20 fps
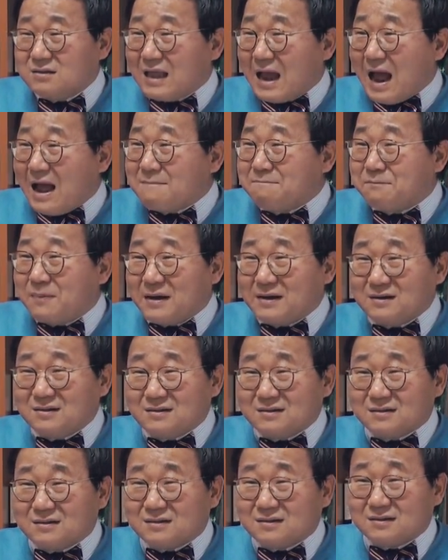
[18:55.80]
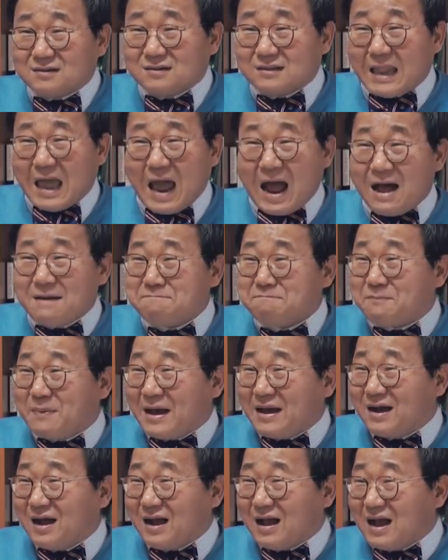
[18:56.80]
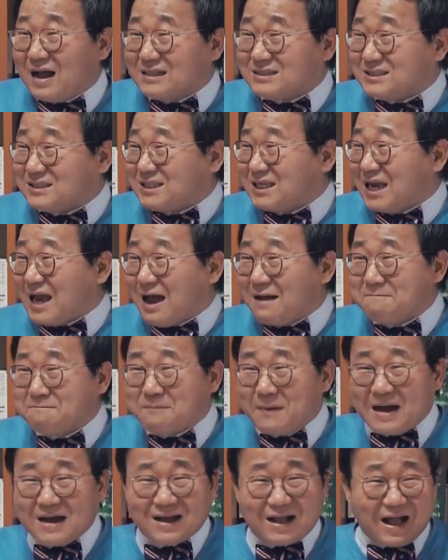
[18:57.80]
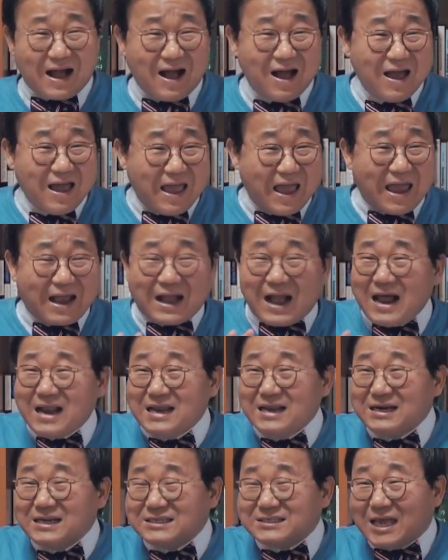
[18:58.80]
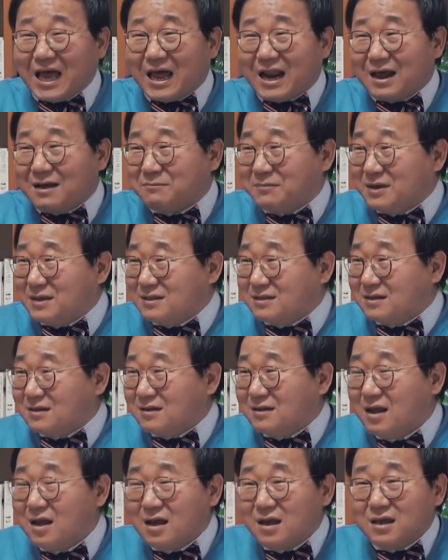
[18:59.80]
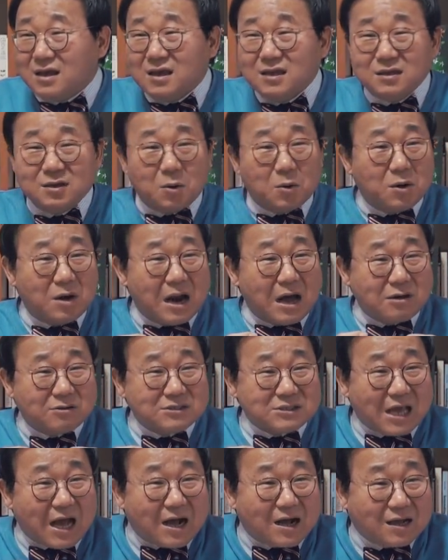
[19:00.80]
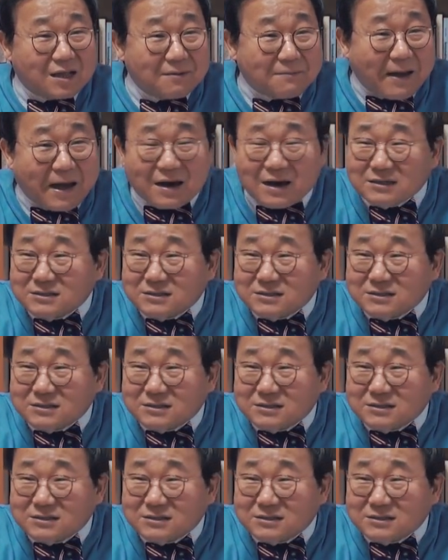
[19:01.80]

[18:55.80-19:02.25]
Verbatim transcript: 근데 안빠는 내 안방과 지 안방과 헷갈리는 사람이 있는 이 놀라운 상황이